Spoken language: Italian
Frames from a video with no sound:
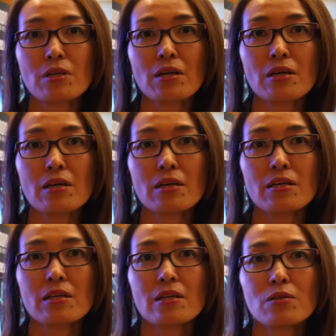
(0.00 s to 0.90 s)

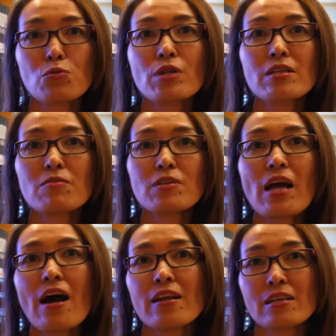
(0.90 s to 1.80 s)
eh, utente
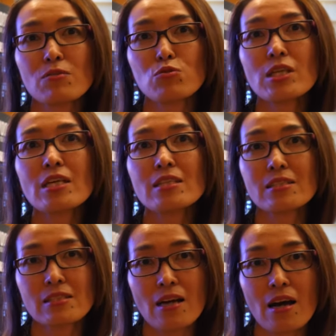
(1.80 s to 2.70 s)
finale che
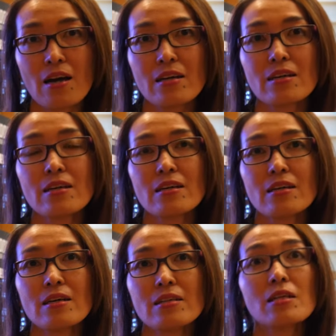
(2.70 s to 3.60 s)
utilizza
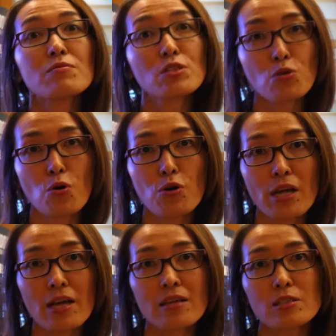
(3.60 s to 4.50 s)

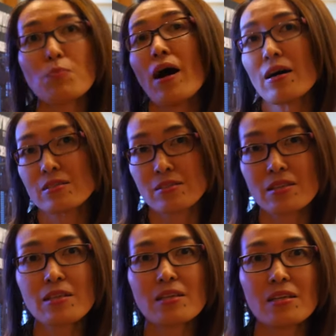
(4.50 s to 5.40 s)
televisore smart
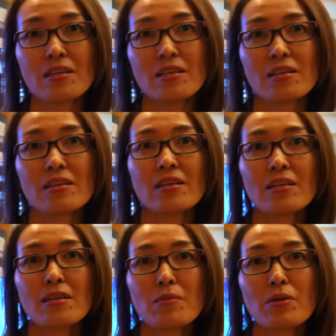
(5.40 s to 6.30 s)

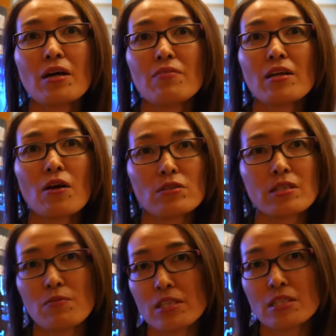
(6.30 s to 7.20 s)
per avere
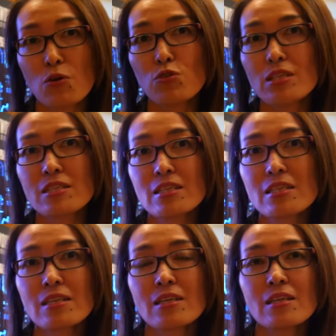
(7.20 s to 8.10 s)
servizi OTT,
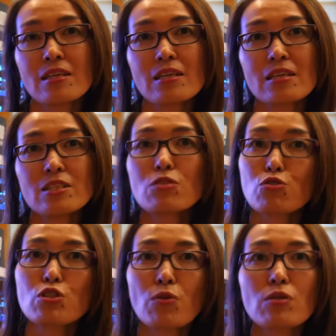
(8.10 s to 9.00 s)
eh,
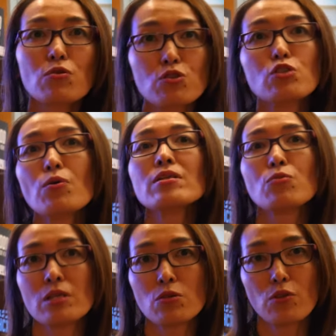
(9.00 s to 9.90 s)

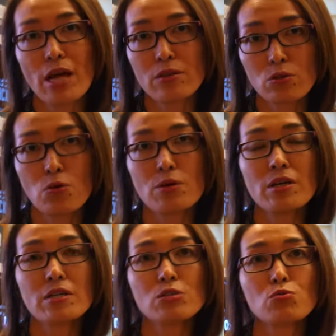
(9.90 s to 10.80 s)
150-450 quindi non hanno
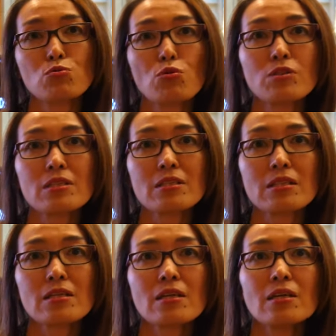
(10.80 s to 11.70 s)
eh, nessun
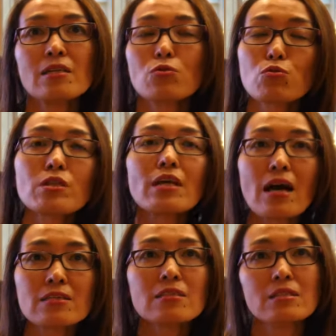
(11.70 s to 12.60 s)
OTT, tutte le
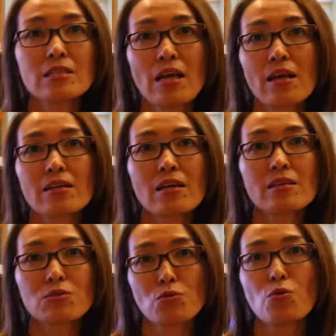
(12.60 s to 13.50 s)
altre
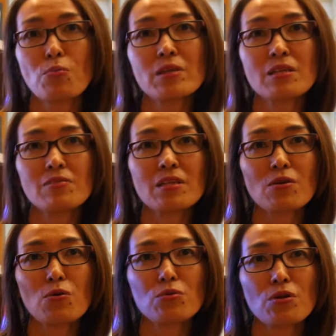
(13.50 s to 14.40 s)
serie sono compatibili
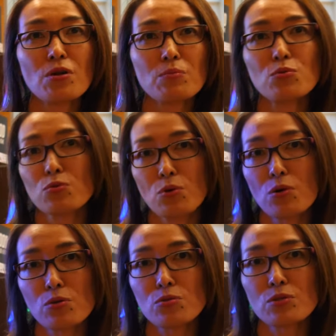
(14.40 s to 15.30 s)
con,
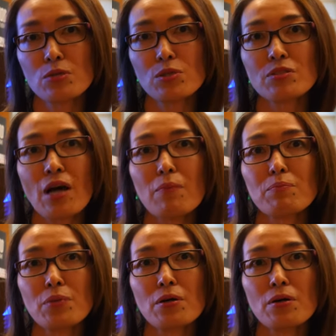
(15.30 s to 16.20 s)
appunto, con
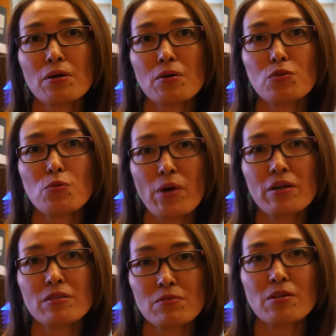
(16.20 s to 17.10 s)
quest'app, eh, con
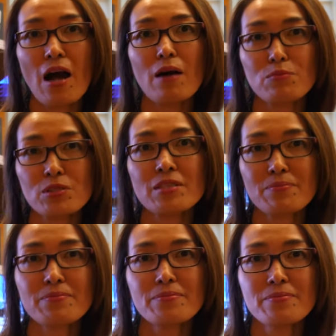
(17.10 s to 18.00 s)
Berlin Philharmony.
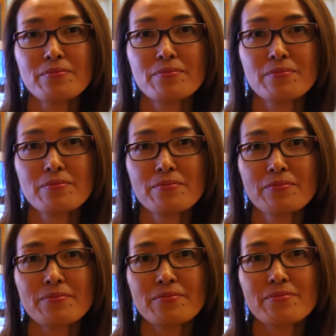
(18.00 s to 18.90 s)

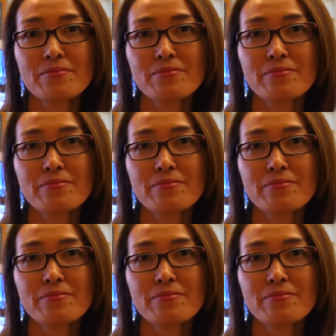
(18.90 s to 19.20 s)
Fantastico,